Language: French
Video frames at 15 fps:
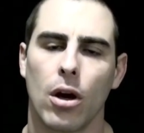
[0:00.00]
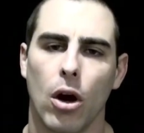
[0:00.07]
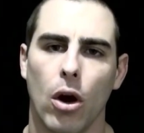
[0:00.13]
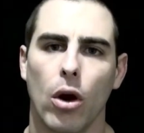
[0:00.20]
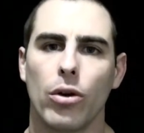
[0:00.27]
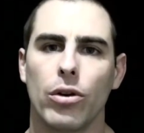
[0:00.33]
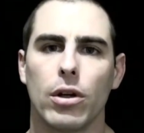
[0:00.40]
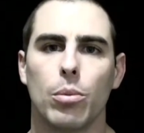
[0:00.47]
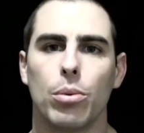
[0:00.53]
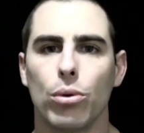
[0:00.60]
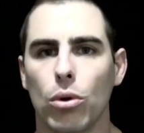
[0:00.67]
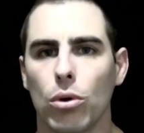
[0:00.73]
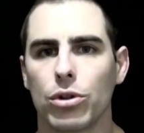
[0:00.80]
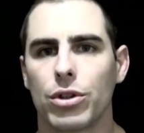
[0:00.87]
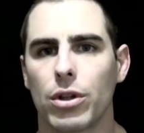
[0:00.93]
un des plus
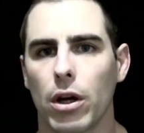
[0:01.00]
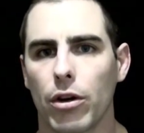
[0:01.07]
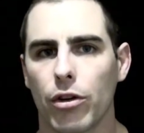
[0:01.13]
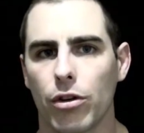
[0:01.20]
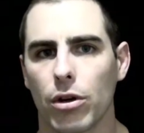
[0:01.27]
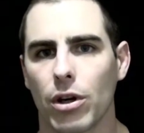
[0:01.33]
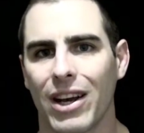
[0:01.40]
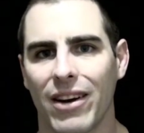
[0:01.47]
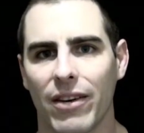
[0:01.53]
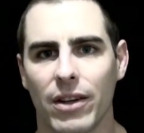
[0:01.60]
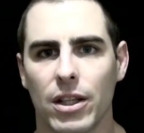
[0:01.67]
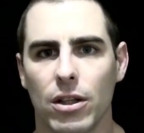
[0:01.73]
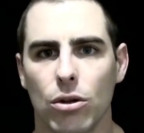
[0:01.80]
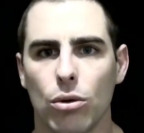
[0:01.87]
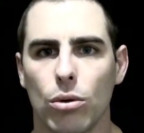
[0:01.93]
gros stages
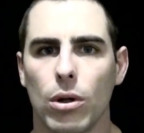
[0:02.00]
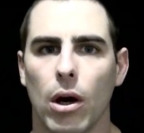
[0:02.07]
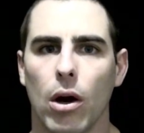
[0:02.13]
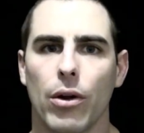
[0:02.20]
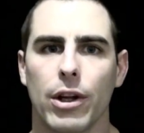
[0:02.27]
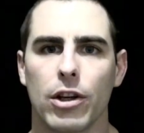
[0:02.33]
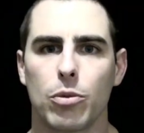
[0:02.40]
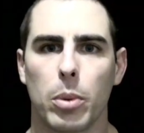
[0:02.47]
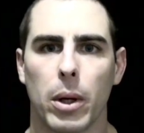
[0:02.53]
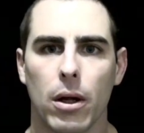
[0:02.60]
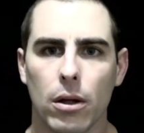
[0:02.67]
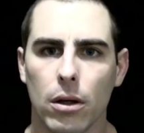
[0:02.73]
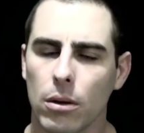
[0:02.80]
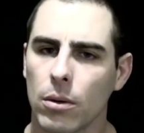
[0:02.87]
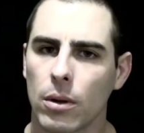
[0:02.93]
cravatitude en
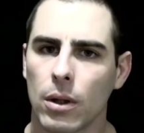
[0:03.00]
Espagne.